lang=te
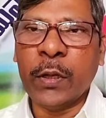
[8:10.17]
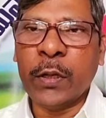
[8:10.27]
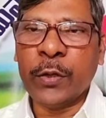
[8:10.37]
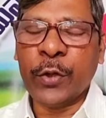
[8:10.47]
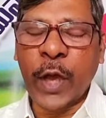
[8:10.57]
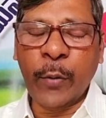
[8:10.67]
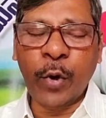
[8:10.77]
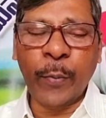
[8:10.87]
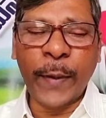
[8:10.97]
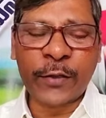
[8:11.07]
దేవుడు
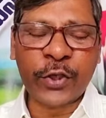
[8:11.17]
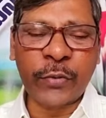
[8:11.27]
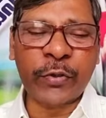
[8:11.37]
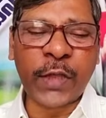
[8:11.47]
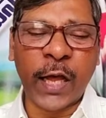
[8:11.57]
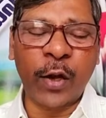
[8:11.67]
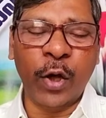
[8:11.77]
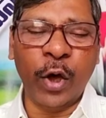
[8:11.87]
మన జీవితాల్లో